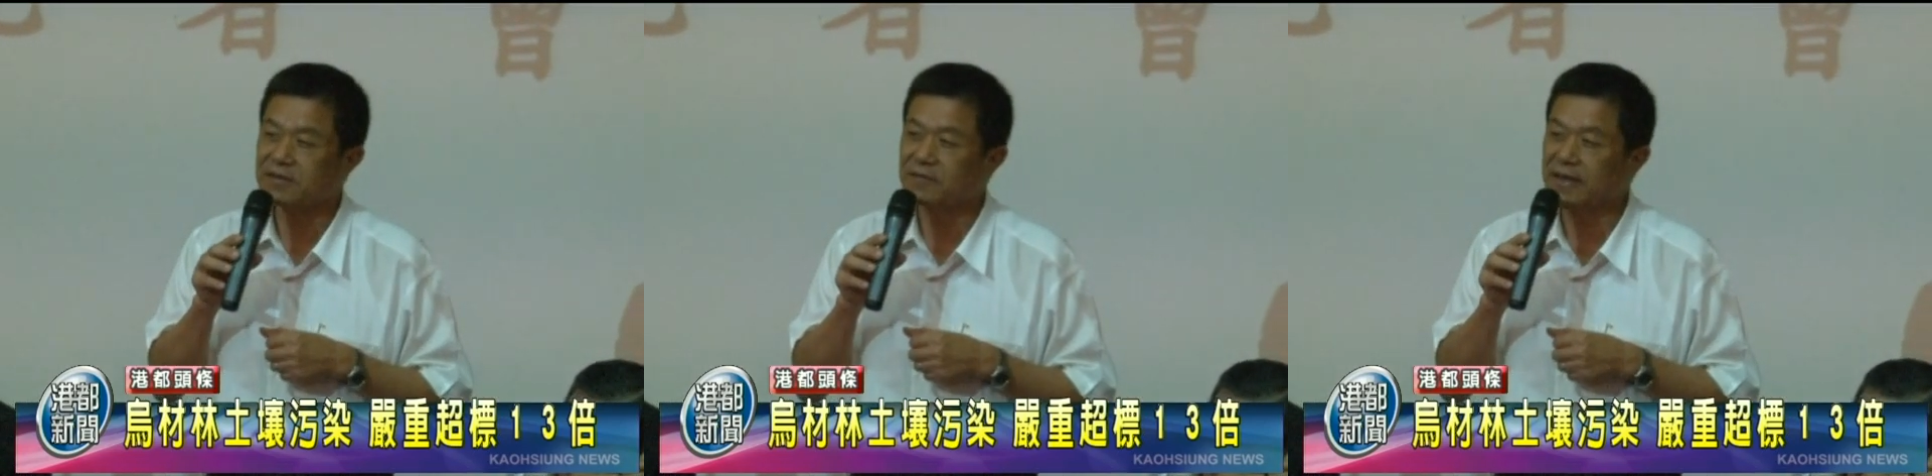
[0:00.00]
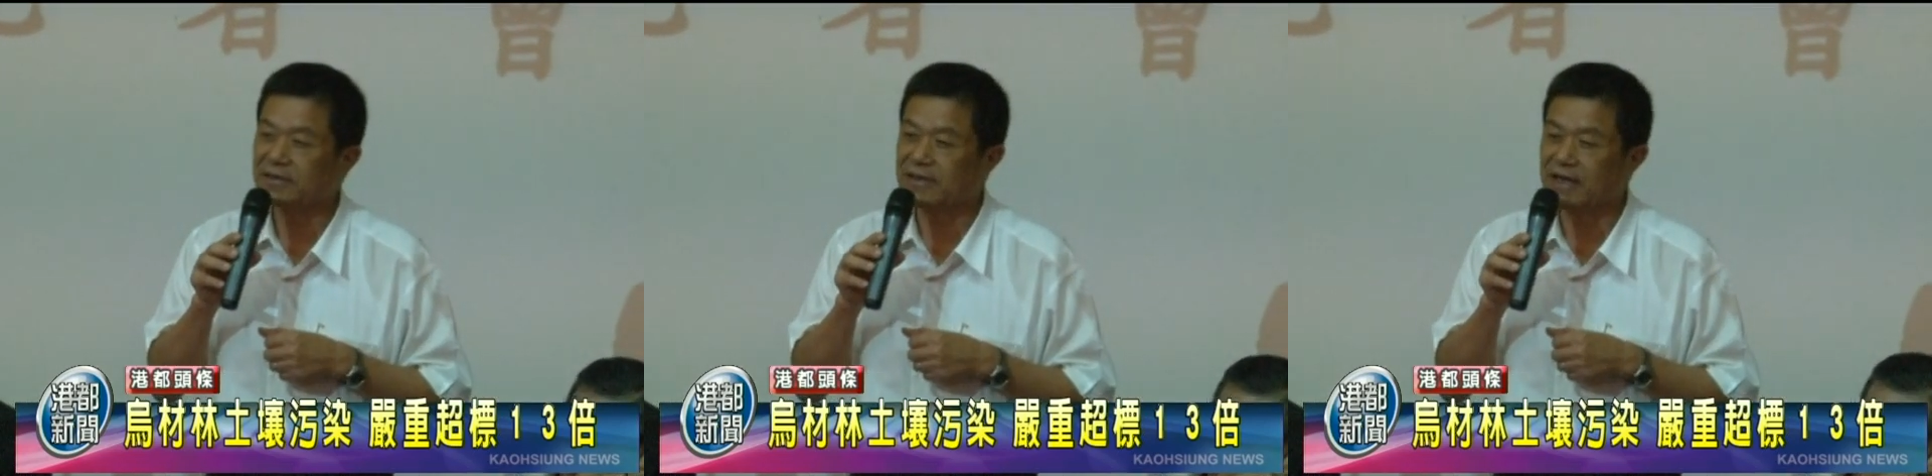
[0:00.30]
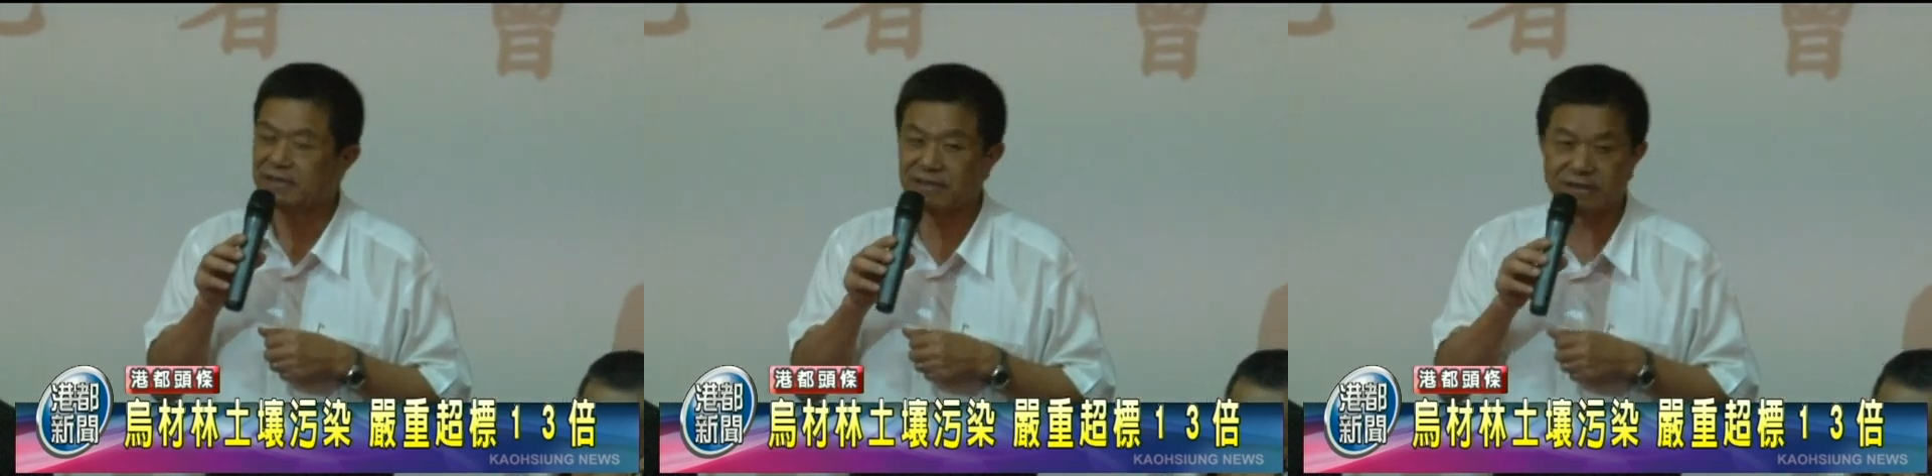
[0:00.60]
是一万
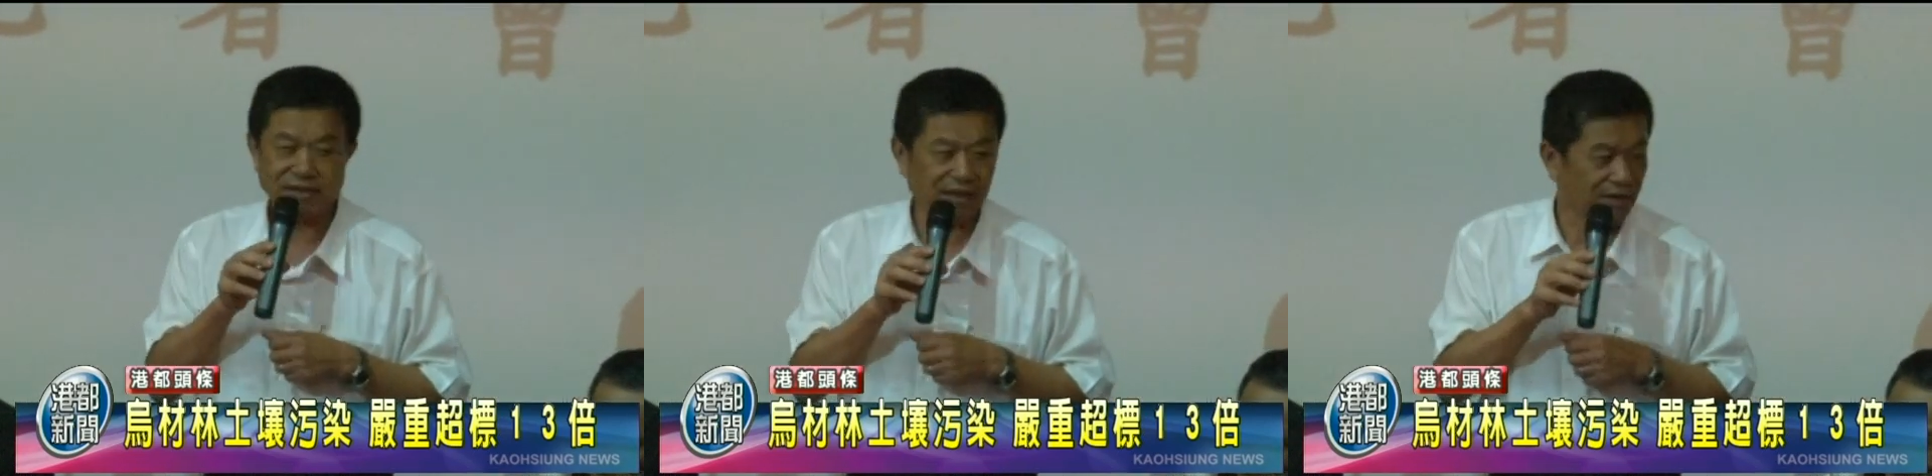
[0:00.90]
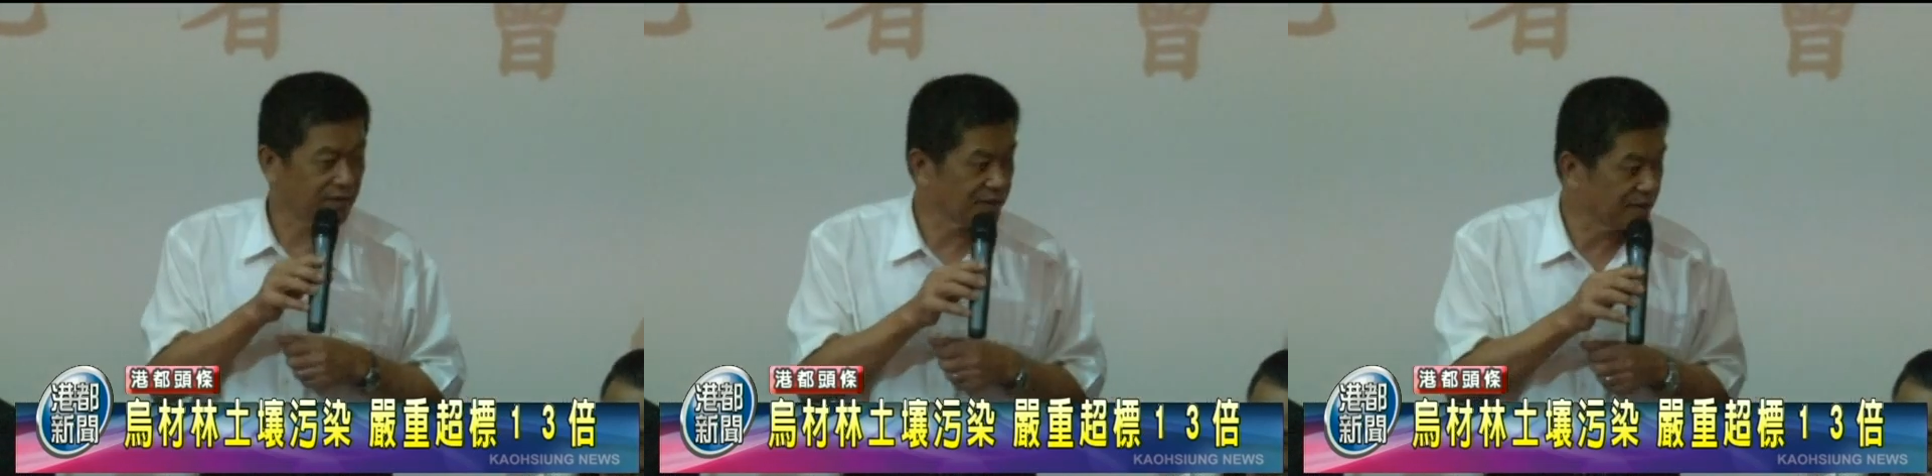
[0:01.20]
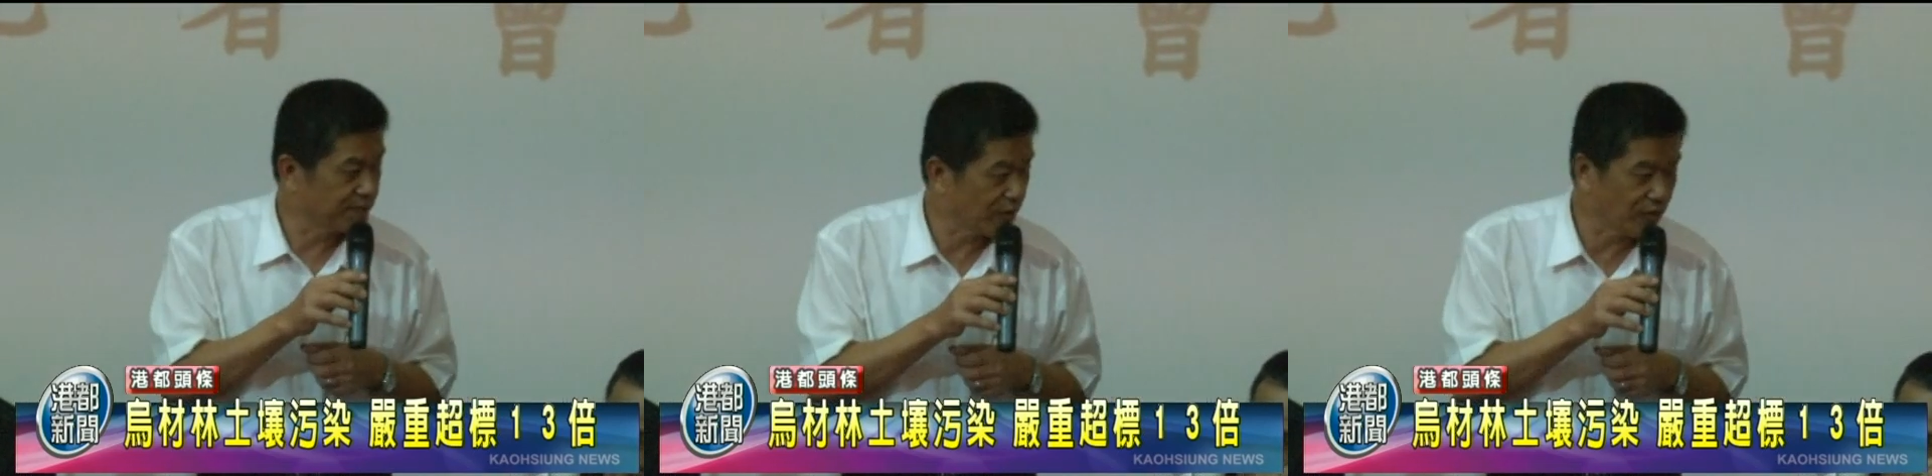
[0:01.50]
三千一啊，
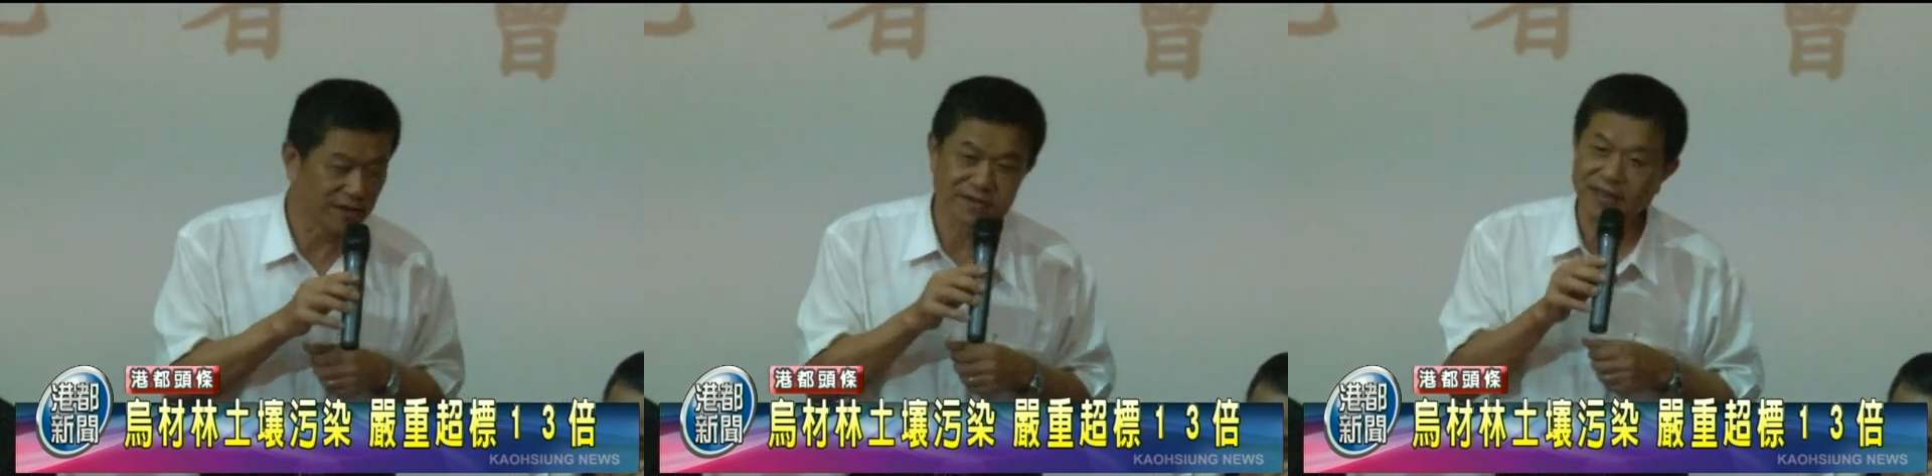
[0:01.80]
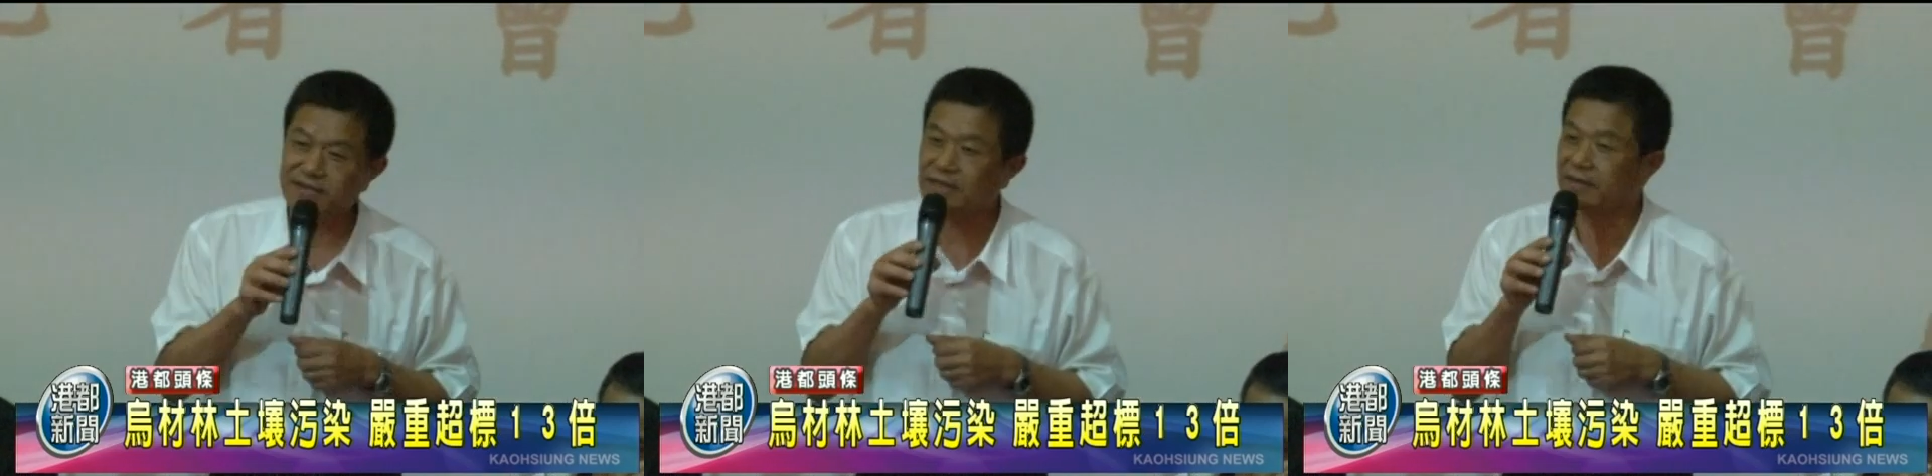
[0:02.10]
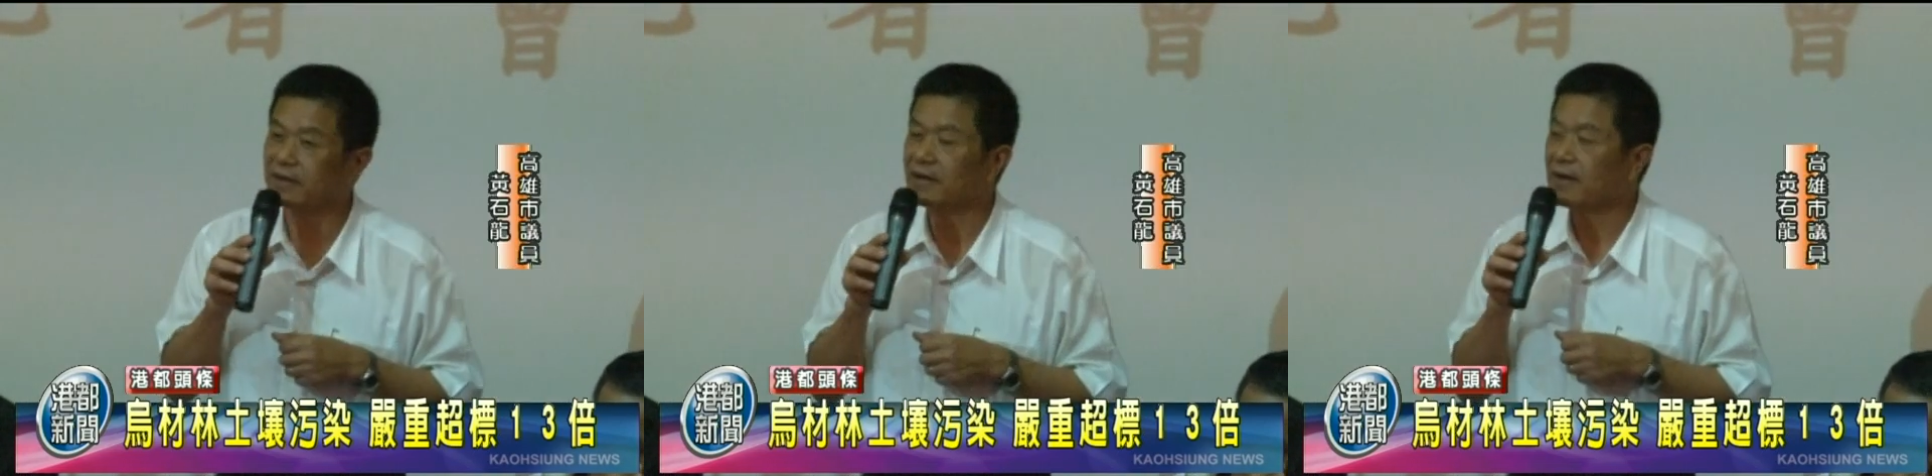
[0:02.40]
一万三千多。